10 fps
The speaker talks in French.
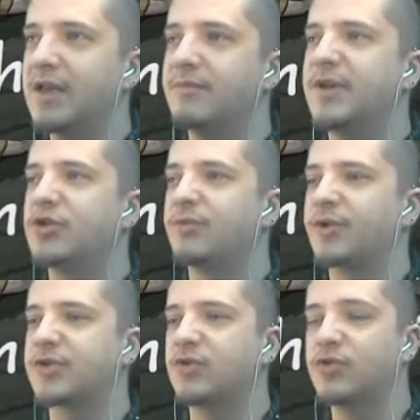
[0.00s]
Mais je
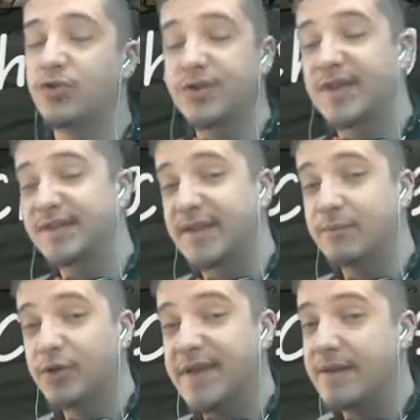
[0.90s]
pense que le jeu sera très
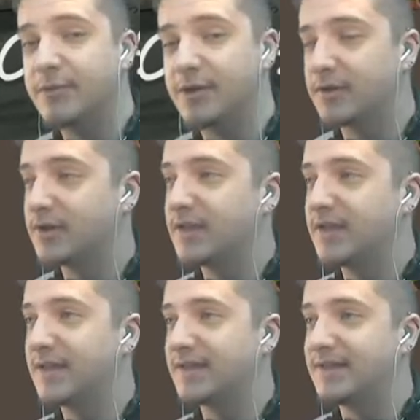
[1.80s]
modable.
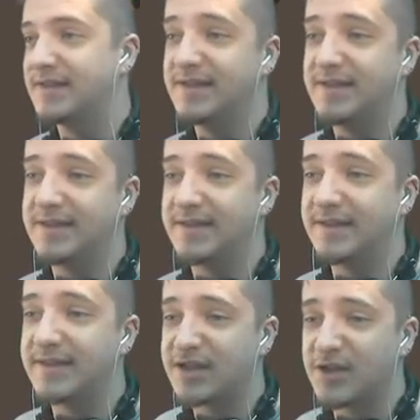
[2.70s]
Il, était
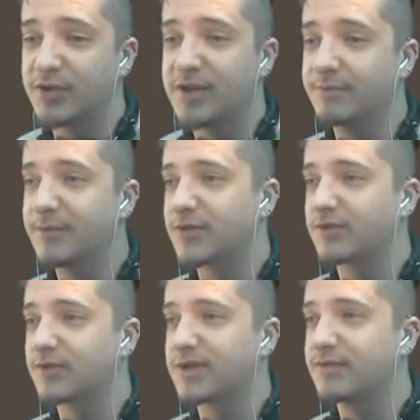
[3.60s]
déjà modable dans
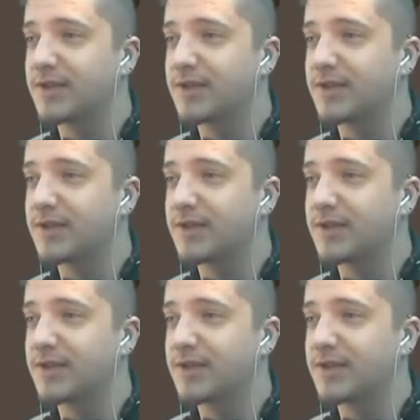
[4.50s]
son ancienne